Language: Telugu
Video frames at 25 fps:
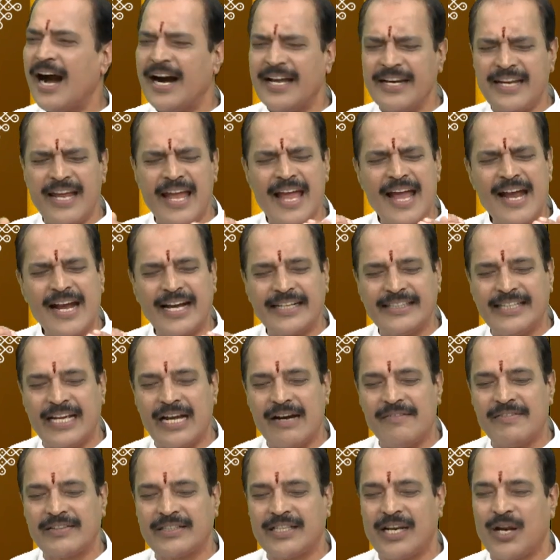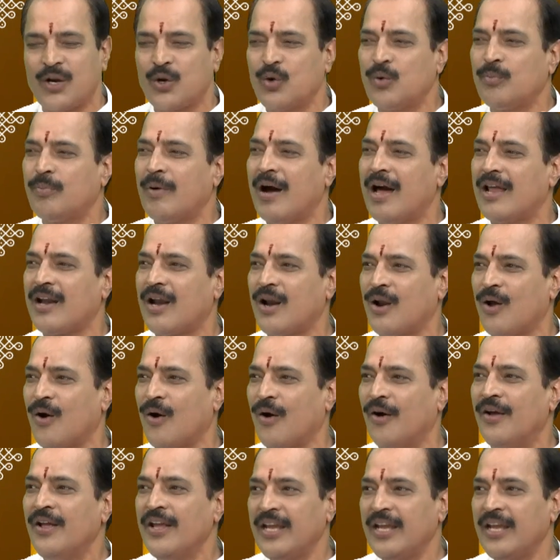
అనేక దేవతల రూపాలలో